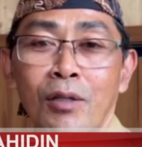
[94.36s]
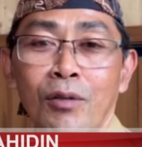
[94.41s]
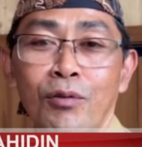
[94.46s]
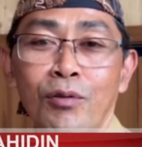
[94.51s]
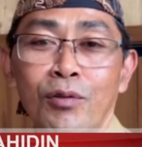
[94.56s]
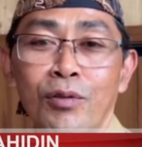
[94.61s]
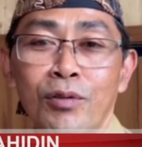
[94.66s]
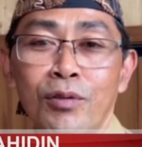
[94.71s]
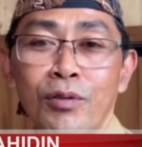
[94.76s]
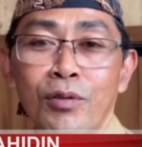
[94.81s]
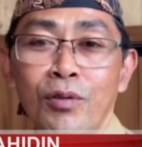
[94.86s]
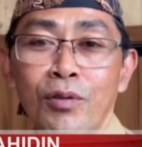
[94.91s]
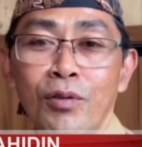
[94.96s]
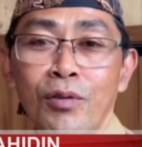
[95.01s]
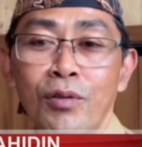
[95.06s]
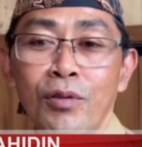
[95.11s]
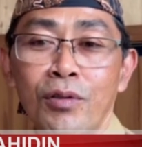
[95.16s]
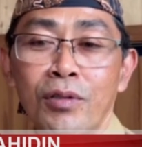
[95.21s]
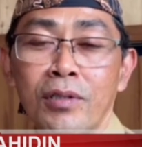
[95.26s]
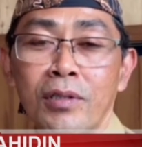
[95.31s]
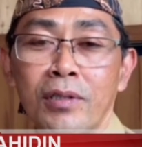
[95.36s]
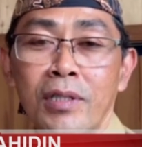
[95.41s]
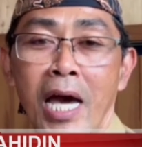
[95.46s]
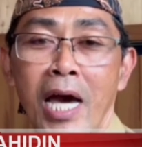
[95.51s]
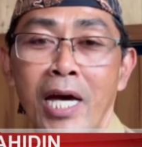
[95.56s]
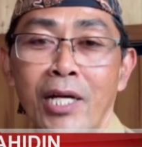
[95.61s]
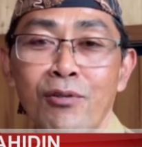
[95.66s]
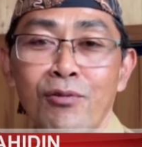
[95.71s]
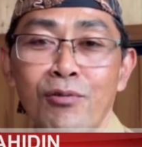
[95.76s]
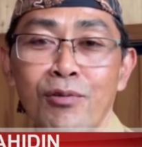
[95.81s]
untuk
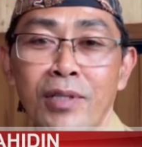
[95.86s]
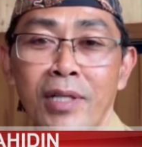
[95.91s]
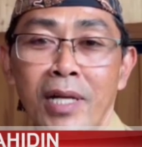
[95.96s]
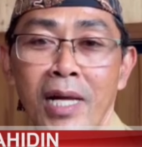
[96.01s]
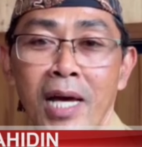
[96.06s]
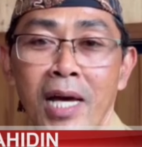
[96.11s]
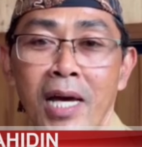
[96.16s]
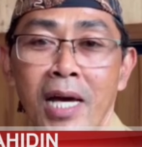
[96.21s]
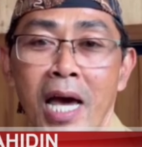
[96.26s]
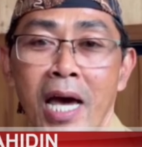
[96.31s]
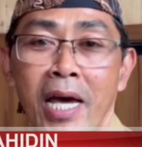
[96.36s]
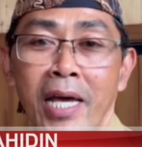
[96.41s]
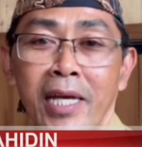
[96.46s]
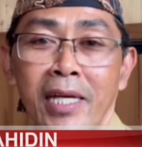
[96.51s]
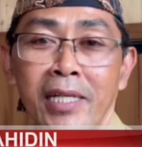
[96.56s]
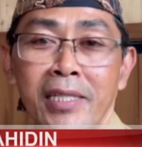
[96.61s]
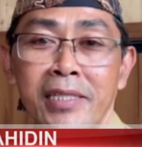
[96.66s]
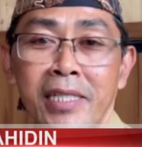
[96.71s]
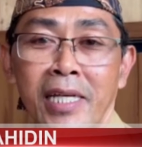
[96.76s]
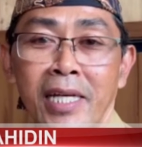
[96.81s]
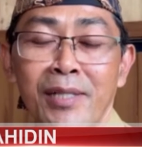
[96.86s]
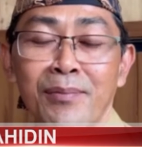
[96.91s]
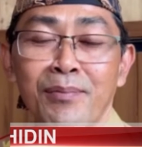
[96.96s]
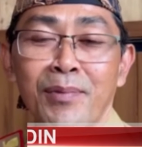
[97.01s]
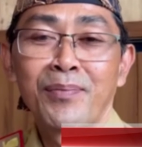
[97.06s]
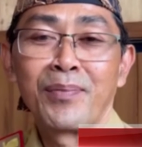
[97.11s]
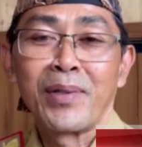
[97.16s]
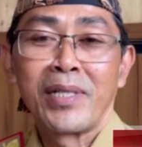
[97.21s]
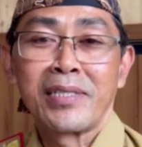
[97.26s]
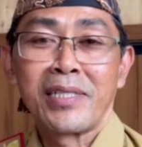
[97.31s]
anugerah ASN
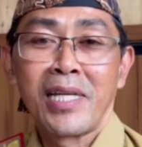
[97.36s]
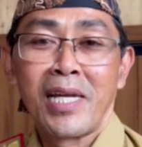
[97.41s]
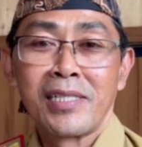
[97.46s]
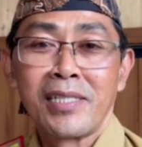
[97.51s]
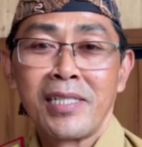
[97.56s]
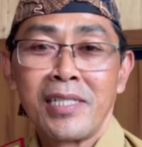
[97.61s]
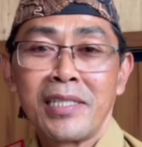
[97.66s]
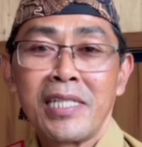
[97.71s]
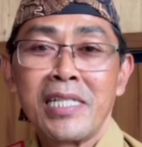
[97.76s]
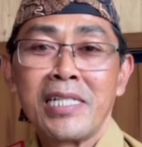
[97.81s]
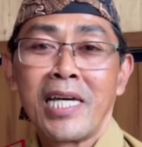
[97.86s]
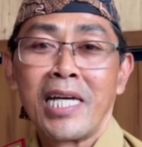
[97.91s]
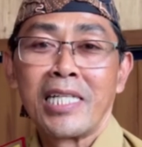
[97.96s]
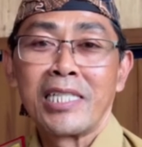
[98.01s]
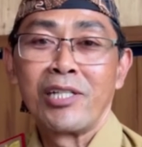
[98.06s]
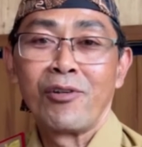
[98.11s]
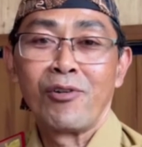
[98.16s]
berprestasi tingkat